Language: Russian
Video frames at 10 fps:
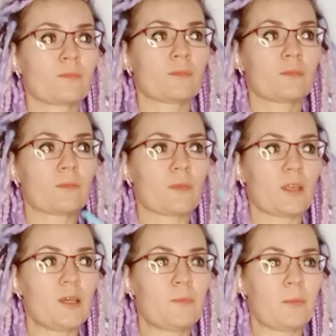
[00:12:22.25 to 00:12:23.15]

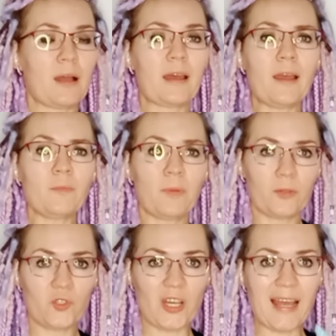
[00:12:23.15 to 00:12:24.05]
и помогает
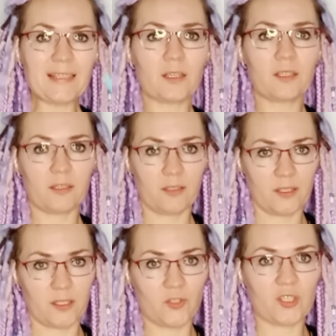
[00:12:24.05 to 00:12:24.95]
получать
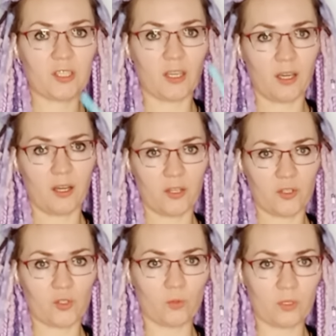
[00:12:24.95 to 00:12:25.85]
нарциссический
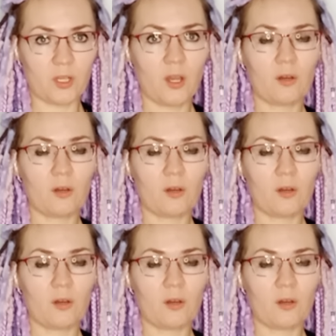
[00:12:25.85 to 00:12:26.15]
ресурс.